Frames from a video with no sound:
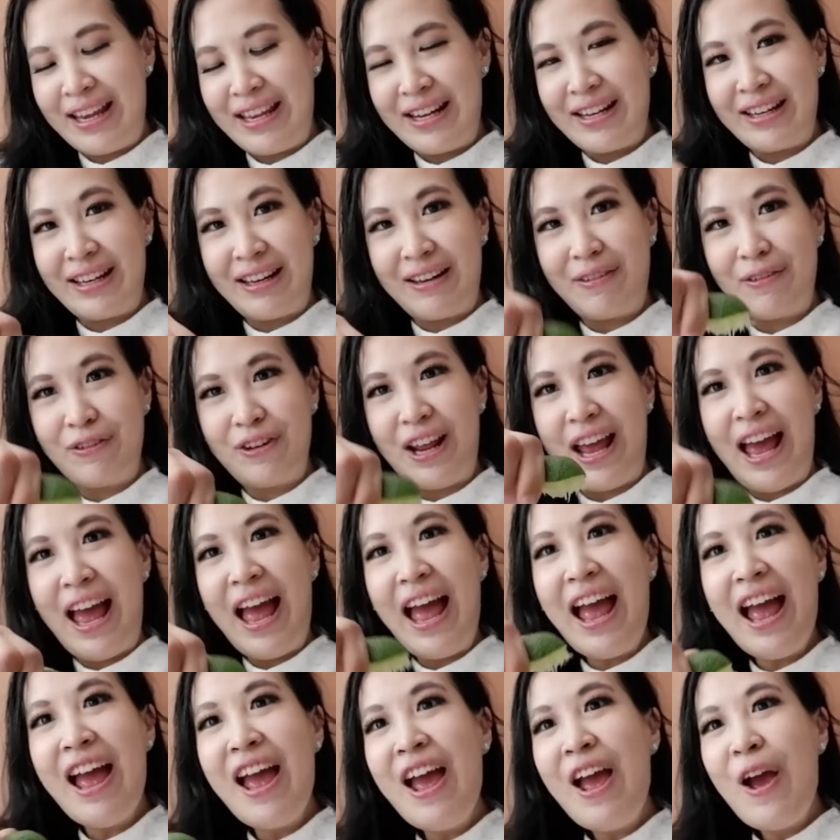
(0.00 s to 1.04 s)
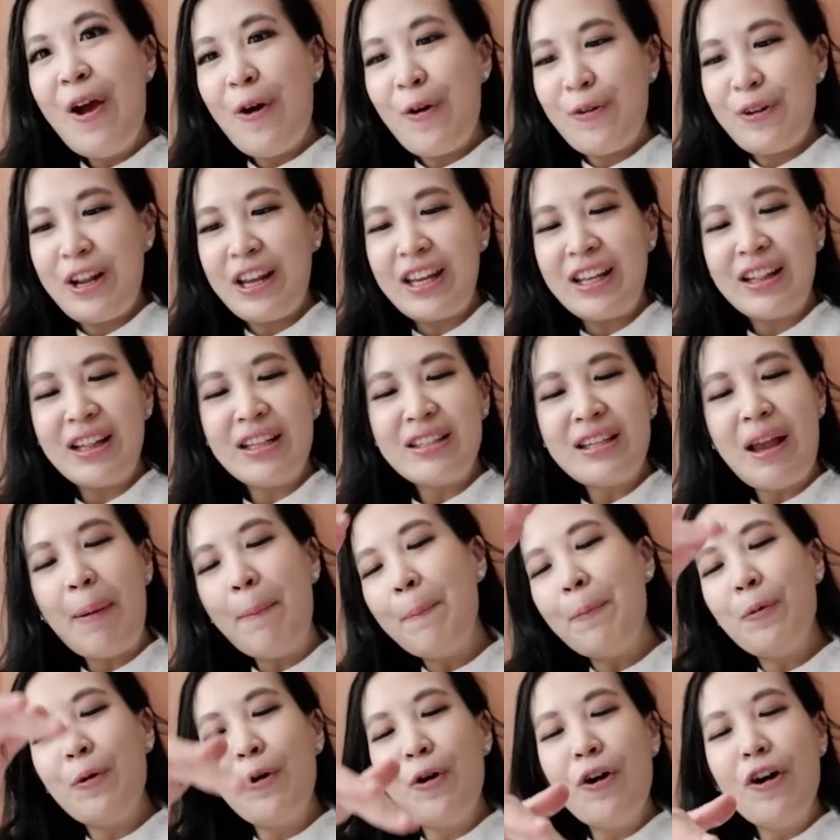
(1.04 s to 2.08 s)
ya nih. Udah, udah kita
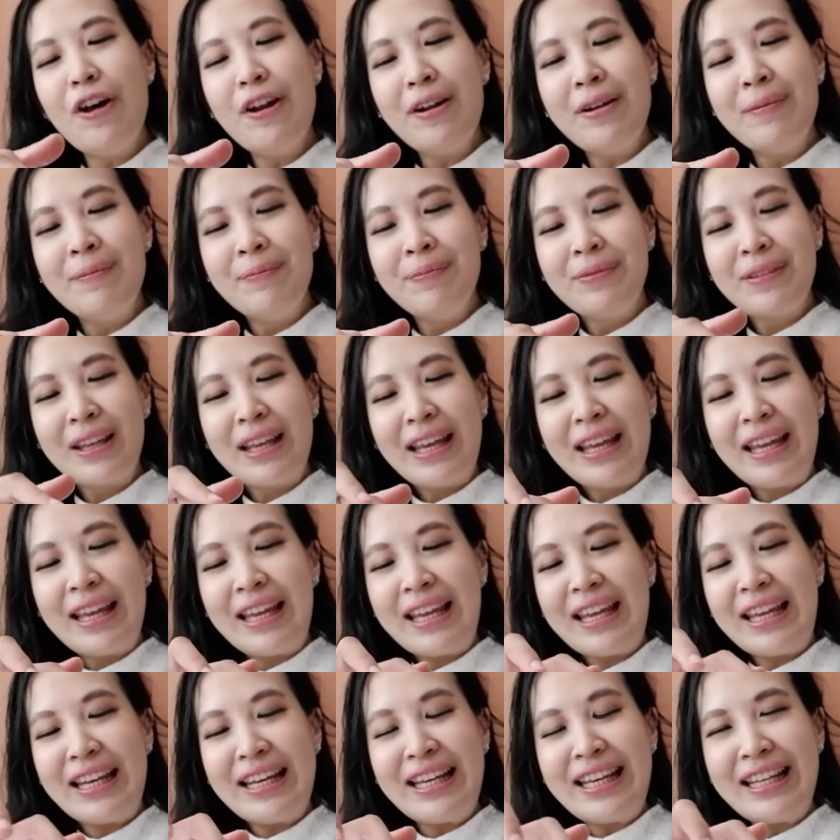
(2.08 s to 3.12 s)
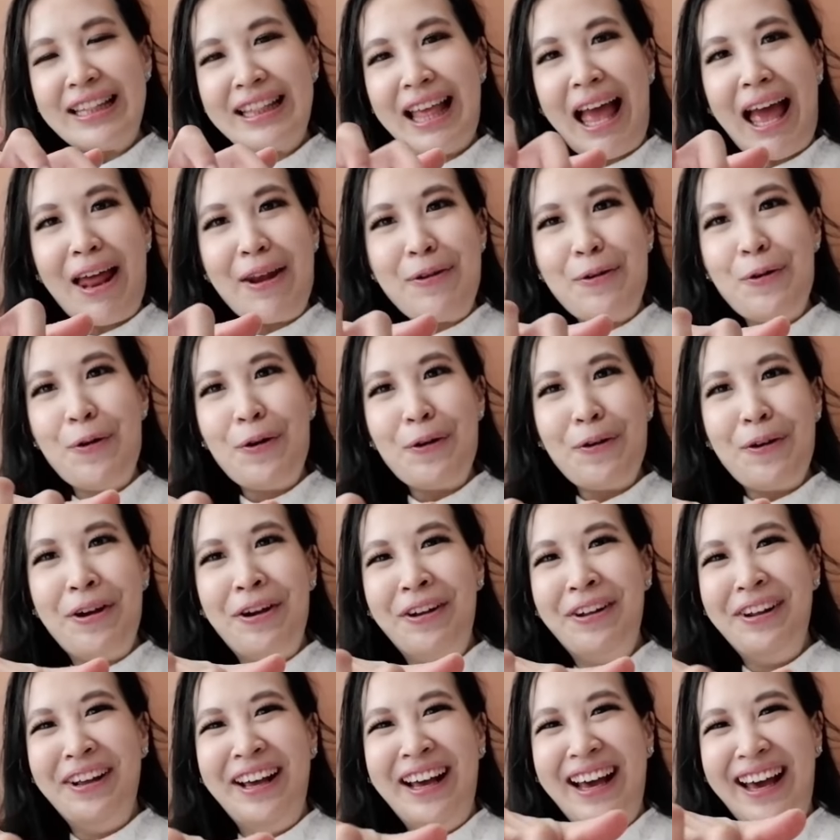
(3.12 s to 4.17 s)
campur. Ini kita
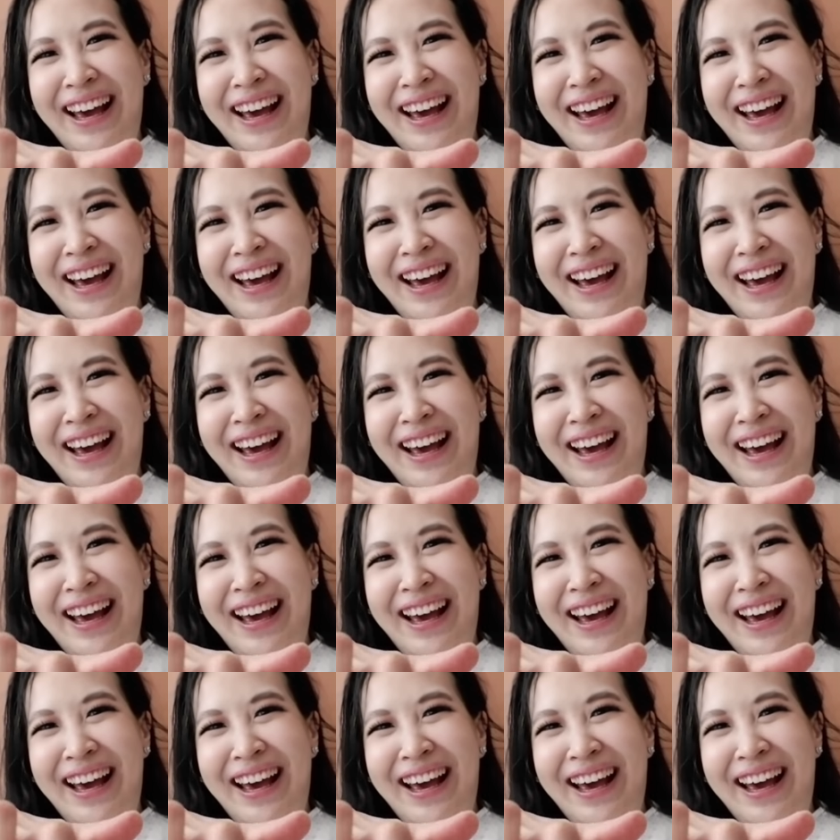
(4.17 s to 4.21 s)
aduk.